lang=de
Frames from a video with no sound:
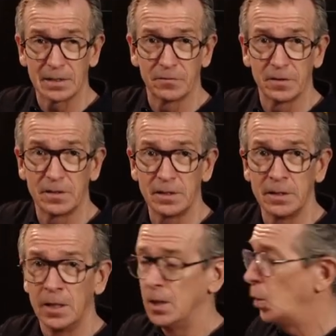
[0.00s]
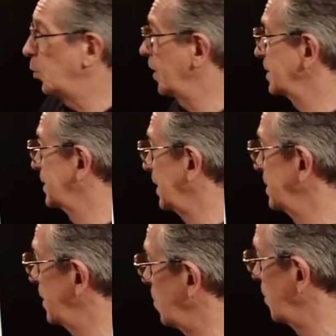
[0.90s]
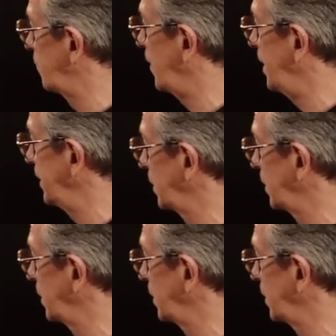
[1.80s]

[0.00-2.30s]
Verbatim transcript: verdienen oder das Ganze auch auf fallenden